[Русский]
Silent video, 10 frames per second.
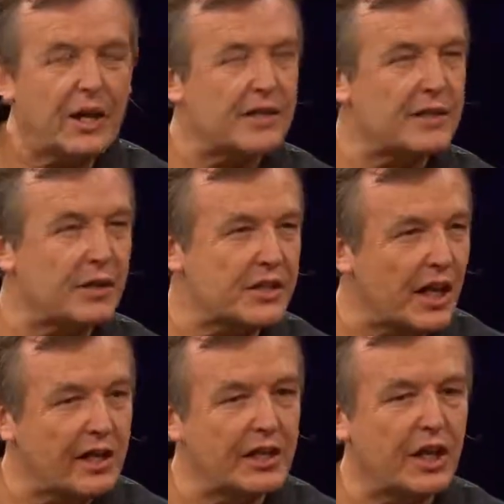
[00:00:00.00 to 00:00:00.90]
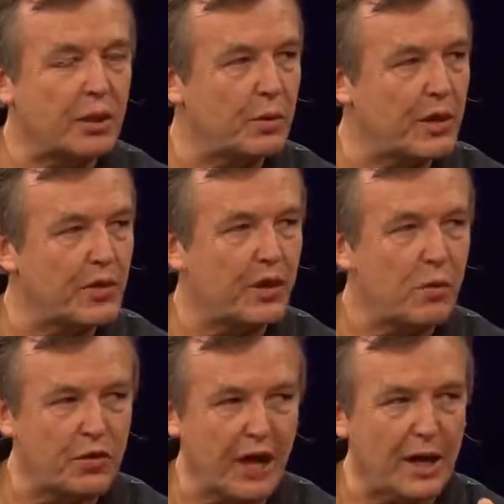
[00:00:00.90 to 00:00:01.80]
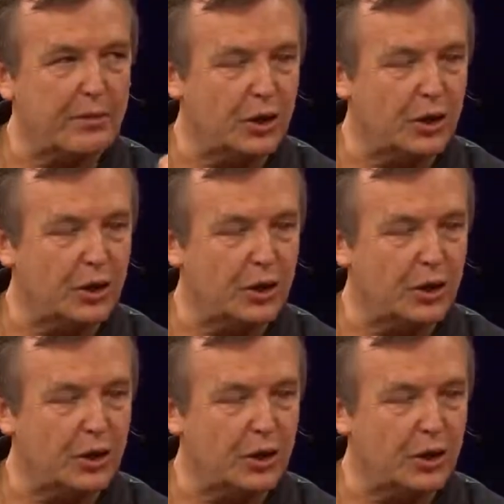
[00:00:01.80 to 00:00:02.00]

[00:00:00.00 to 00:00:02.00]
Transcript: Это связано с Hyperloop?